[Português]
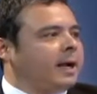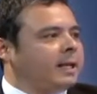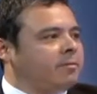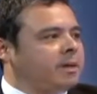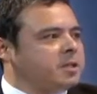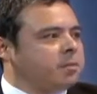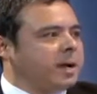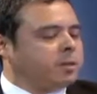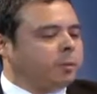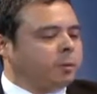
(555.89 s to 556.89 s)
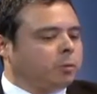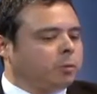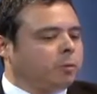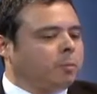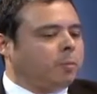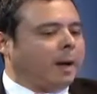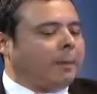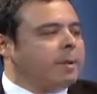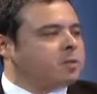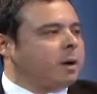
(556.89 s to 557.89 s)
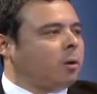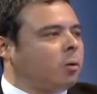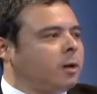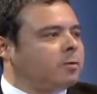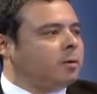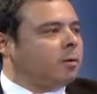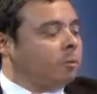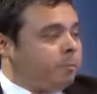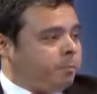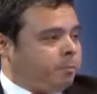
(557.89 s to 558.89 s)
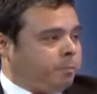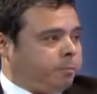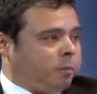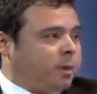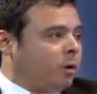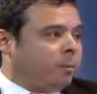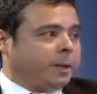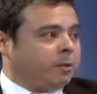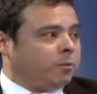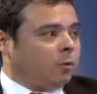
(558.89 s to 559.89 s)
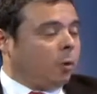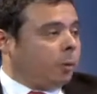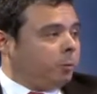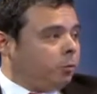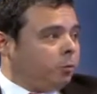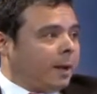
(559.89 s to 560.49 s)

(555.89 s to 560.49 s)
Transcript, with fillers: cada vez mais eu produzo a mesma coisa por menor preço. Uhum. Ou produzo